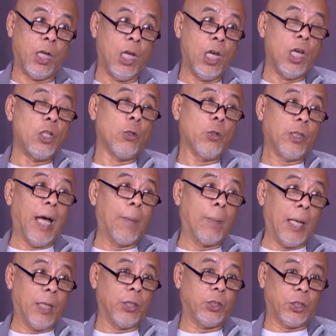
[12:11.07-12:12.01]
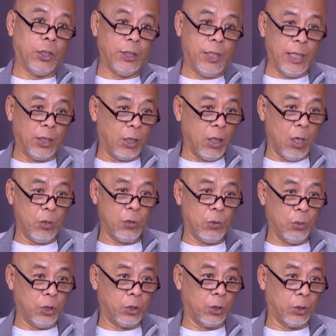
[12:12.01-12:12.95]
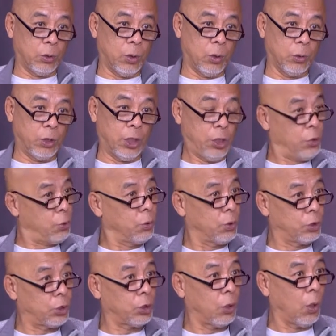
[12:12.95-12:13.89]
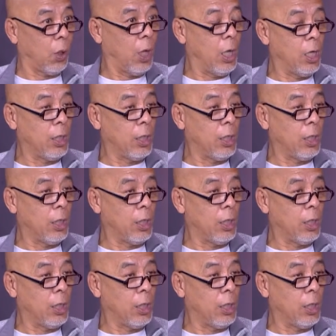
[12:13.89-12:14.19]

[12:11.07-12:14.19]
嗯，因为大排量车在你高速的时候、提速的时候，